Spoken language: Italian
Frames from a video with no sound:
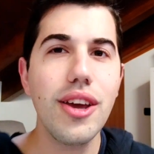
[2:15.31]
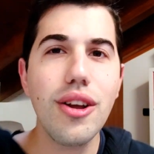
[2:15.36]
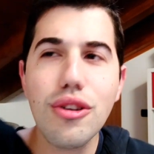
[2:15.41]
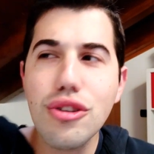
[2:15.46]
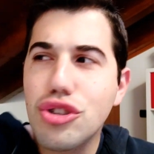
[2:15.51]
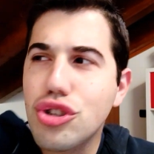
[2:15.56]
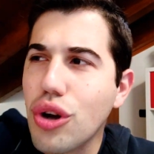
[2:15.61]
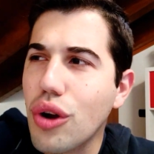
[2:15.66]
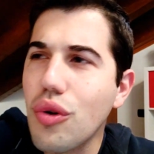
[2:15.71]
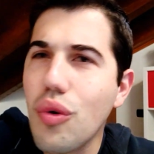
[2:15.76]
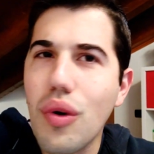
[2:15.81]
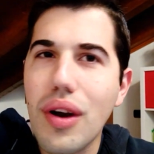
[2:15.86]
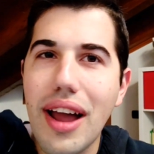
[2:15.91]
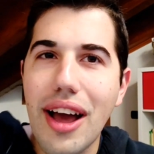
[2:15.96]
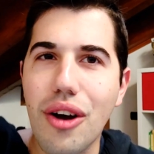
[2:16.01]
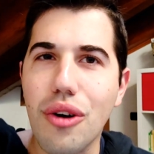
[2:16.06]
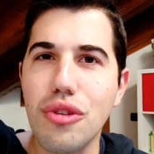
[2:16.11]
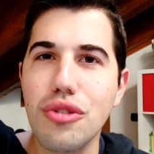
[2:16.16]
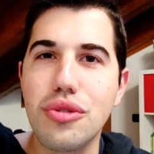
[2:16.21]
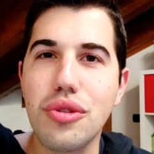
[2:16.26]
Io non c'ho
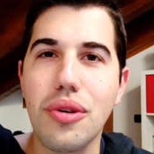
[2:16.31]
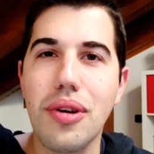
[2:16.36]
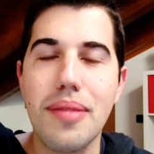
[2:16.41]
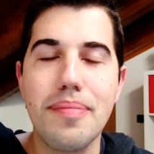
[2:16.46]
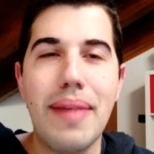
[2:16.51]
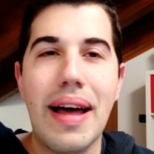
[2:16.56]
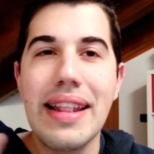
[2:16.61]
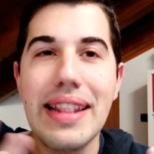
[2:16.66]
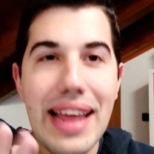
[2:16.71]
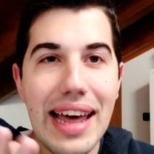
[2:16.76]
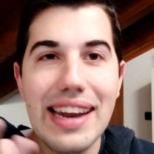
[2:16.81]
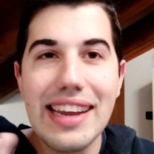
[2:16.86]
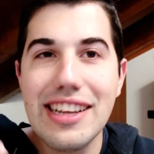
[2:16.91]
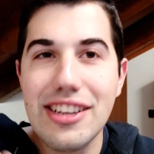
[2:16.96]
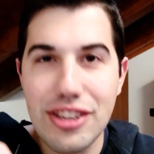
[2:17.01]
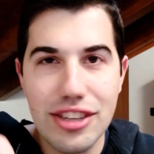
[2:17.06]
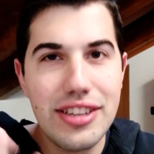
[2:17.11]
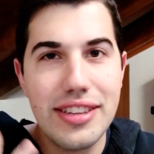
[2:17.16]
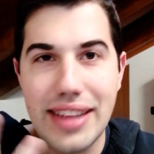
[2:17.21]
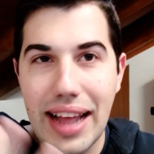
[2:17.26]
nulla contro il
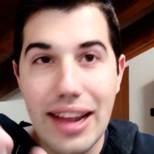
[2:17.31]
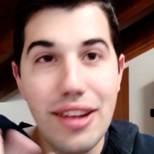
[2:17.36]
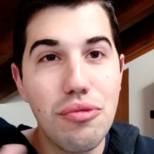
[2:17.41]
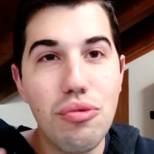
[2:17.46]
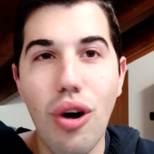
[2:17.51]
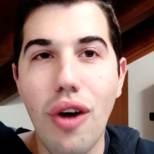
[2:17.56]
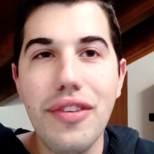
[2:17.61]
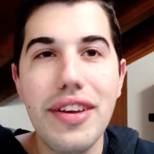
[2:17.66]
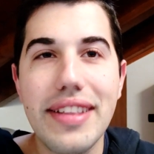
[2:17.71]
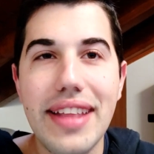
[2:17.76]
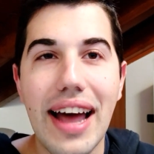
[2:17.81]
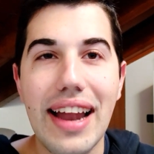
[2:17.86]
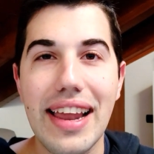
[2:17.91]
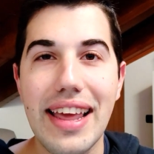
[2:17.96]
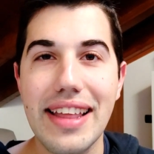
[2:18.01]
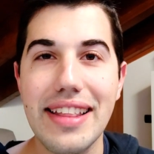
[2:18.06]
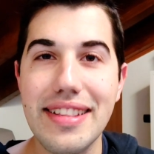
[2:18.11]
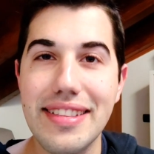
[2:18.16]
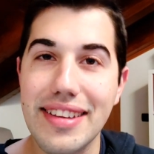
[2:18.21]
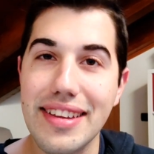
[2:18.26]
mandare ta nuovi
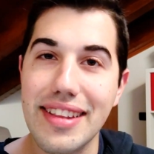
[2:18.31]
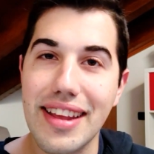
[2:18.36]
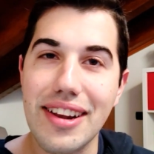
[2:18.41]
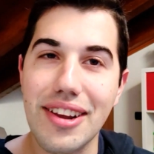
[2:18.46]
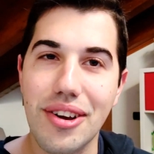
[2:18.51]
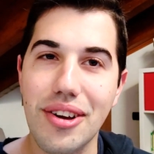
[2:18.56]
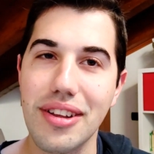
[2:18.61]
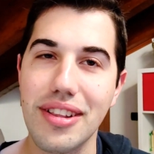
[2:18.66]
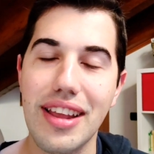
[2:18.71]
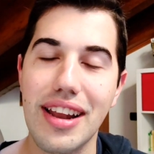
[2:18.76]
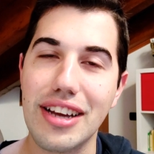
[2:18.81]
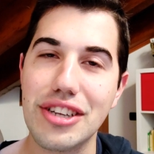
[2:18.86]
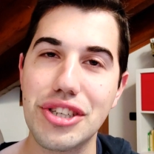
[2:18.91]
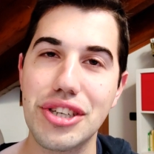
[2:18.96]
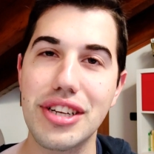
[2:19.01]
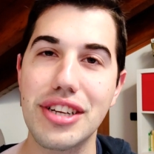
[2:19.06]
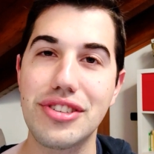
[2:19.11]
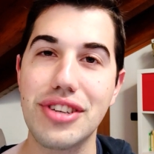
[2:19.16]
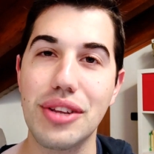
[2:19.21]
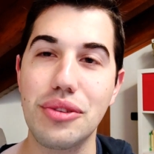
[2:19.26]
talenti nel nella
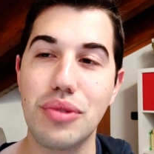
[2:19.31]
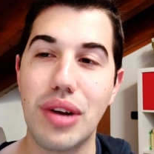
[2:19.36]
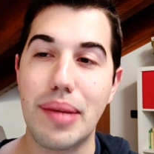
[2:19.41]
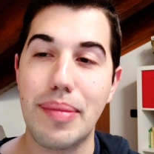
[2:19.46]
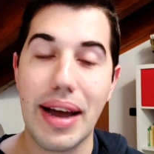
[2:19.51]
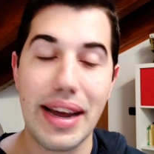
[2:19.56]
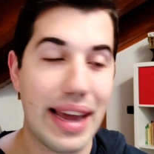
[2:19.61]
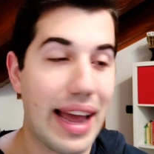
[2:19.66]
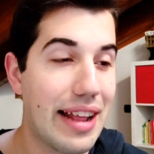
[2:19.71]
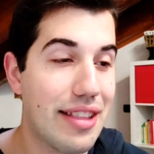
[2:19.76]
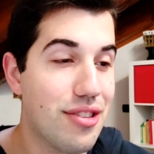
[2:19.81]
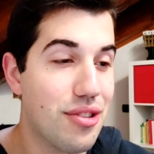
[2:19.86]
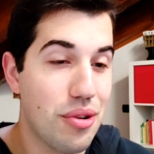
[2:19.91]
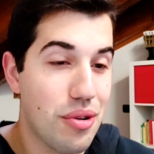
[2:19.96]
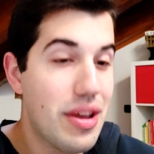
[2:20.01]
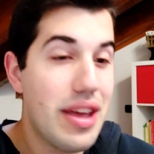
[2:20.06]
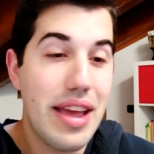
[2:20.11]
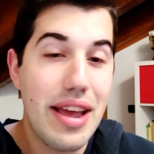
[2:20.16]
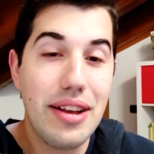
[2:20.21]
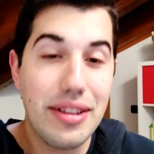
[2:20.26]
sceneggiatura, ma
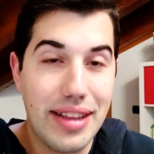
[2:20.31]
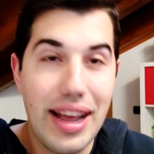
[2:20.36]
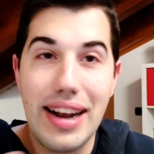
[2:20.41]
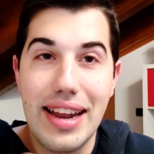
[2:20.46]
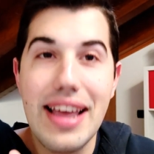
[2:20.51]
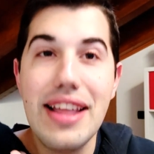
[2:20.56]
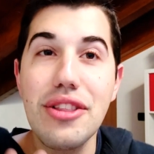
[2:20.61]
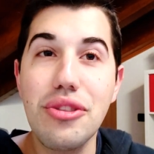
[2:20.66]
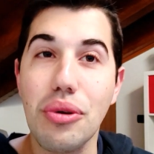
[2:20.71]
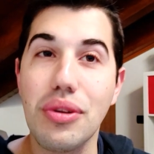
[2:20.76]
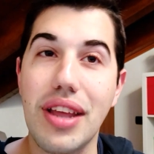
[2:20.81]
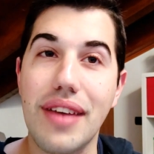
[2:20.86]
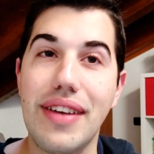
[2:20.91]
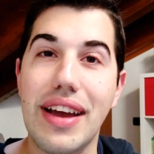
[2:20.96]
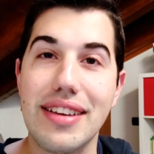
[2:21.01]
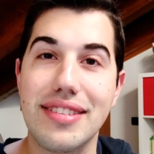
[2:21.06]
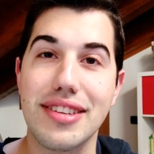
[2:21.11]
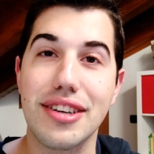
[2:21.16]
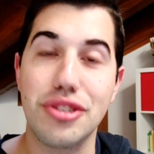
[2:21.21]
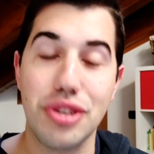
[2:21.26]
cazzo, talento
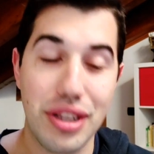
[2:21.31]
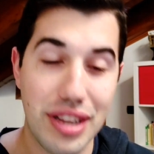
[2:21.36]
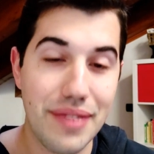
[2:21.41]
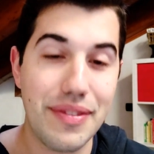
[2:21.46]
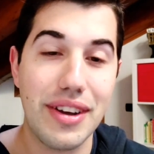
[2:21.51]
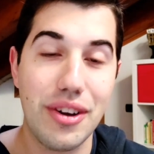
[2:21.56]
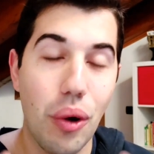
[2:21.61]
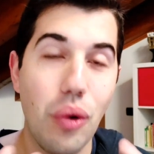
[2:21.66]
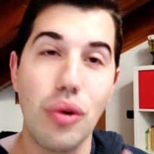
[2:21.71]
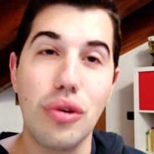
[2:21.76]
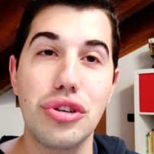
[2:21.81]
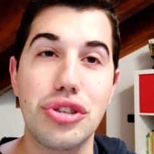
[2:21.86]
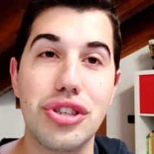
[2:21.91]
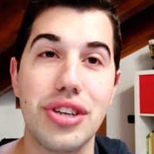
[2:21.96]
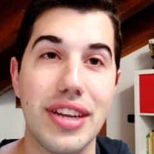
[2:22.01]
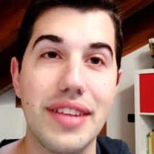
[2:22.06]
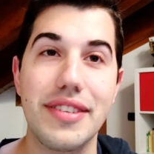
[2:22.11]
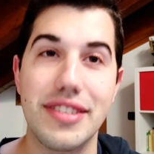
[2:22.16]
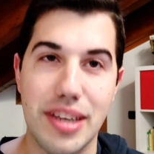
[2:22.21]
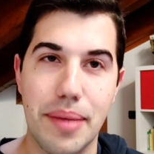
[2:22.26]
deve essere, cioè deve
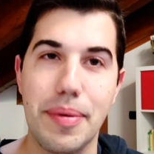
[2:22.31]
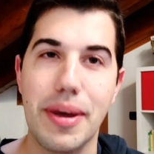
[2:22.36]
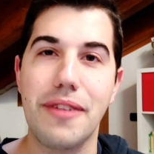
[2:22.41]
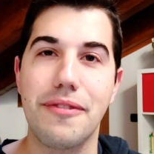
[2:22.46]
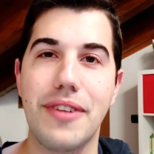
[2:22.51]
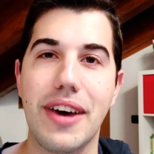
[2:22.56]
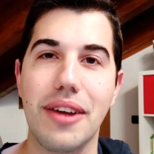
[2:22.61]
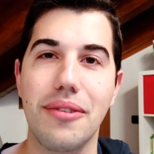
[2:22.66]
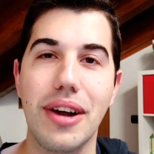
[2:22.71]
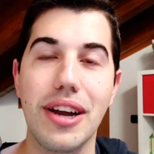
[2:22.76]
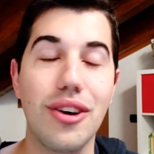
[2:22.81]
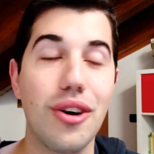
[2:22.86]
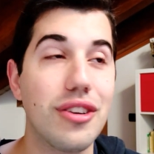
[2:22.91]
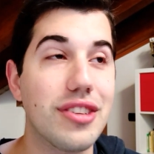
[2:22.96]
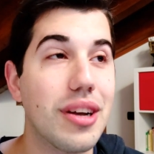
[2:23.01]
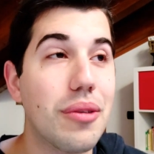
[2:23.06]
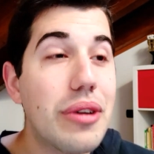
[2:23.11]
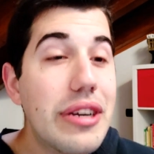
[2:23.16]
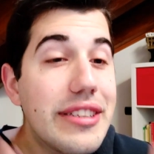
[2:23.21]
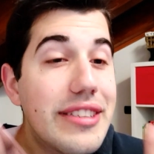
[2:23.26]
conoscere, deve saper fare
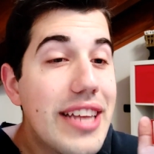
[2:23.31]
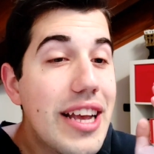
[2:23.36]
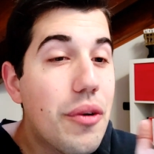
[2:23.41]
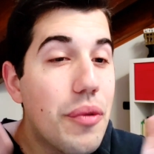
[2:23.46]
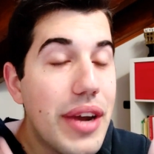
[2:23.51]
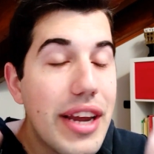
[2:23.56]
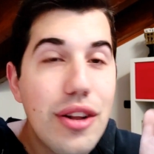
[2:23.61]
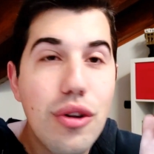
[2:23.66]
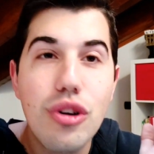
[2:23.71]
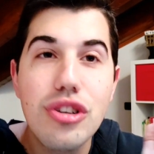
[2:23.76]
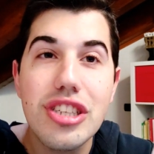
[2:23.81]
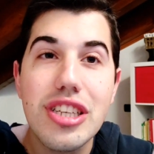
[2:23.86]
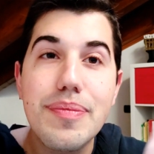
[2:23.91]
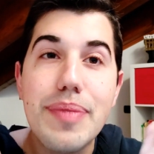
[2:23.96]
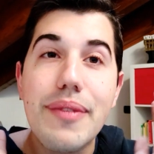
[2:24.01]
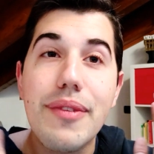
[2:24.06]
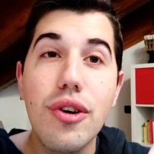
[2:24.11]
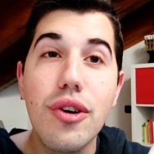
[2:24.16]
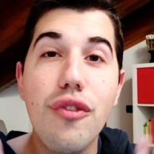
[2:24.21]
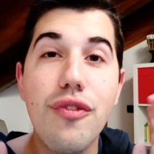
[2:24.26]
qualcosa. Questi qui non
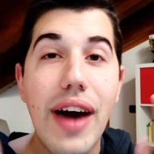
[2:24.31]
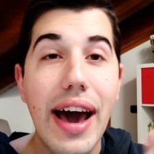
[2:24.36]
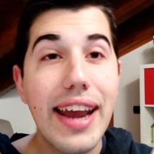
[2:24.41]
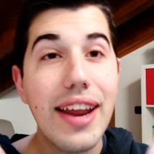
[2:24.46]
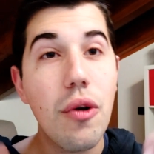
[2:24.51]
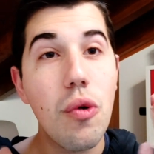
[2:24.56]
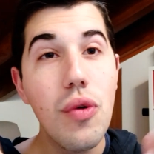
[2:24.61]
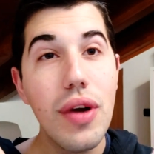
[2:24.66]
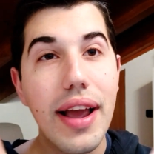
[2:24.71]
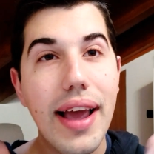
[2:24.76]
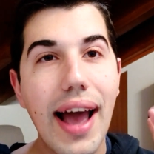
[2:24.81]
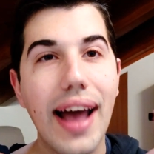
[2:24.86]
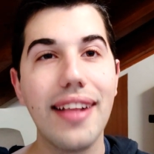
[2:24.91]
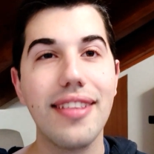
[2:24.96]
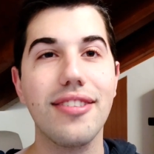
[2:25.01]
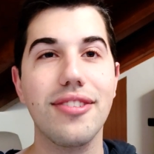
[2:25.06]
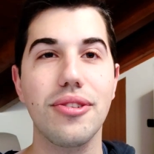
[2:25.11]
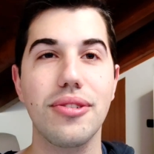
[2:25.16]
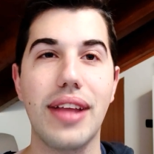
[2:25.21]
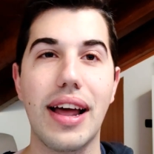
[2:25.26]
sapevano fare un
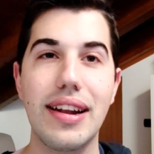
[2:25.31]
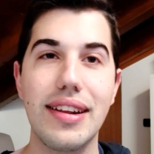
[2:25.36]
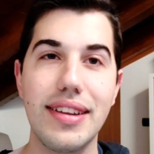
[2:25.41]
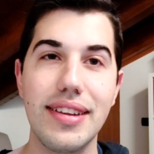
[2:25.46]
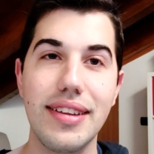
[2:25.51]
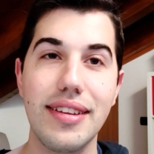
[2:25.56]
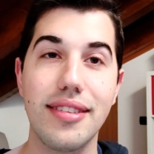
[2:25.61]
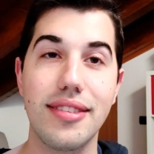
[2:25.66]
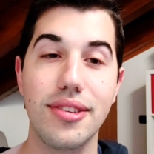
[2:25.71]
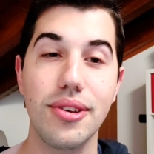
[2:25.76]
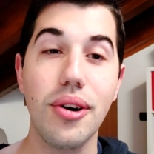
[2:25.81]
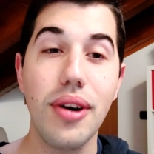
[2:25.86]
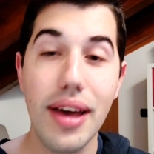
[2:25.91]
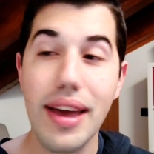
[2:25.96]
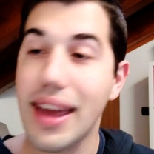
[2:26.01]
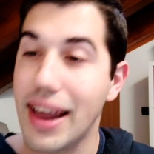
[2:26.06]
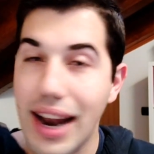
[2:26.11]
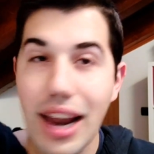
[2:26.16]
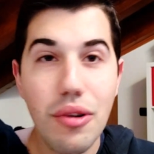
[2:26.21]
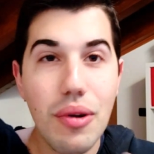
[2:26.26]
cazzo dall'inizio
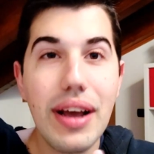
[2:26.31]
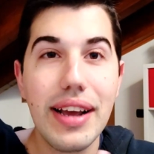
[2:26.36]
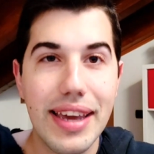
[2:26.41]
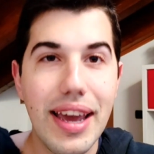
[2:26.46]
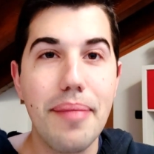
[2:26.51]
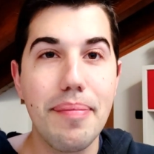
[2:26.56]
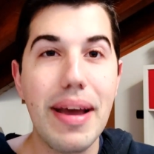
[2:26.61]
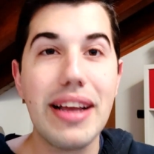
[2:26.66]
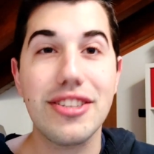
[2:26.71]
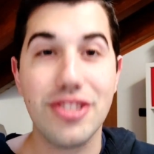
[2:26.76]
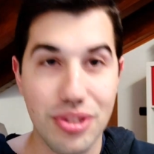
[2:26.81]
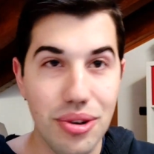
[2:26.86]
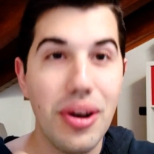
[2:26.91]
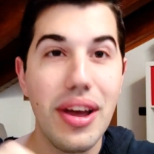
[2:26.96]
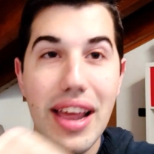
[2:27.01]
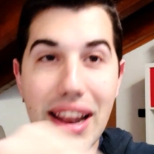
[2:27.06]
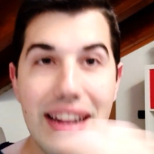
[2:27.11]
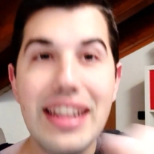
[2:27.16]
e l'hanno anche ammesso.